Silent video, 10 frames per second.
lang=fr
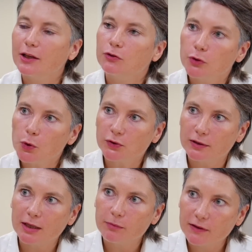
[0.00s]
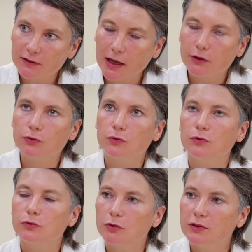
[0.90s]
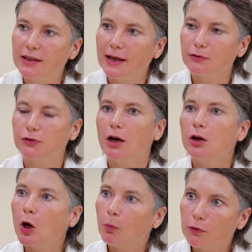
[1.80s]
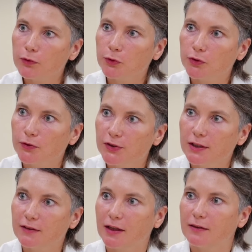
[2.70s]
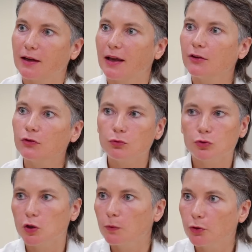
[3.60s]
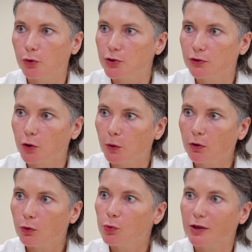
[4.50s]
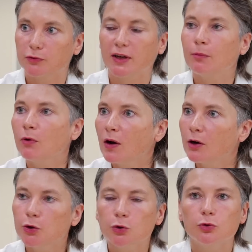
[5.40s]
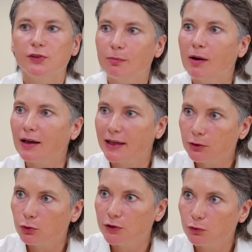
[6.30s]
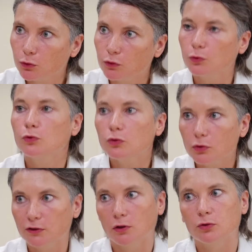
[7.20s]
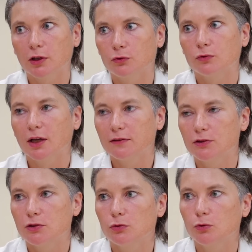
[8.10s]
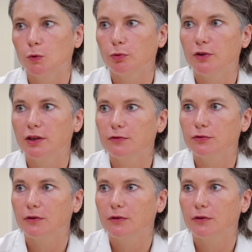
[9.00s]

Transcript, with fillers: Et ce conseil d'administration d'EDF, comment fonctionne-t-il C'est-à-dire, est-ce une chambre d'enregistrement ou est-ce vraiment un lieu de débat et de discussion sur les orientations stratégiques du groupe EDF